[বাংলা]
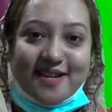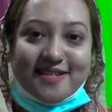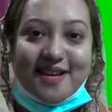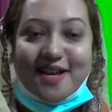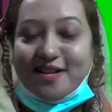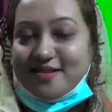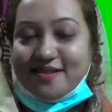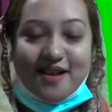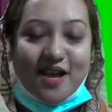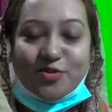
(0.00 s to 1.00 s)
এটা
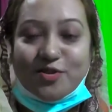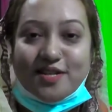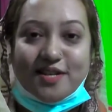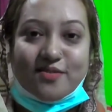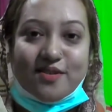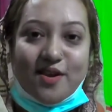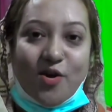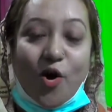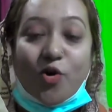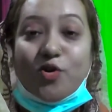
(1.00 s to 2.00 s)
আসলে
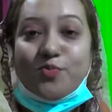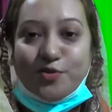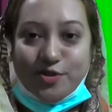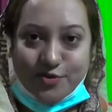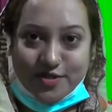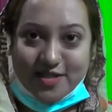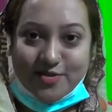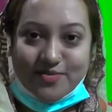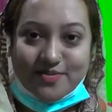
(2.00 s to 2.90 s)
অকল্পনীয় ছিল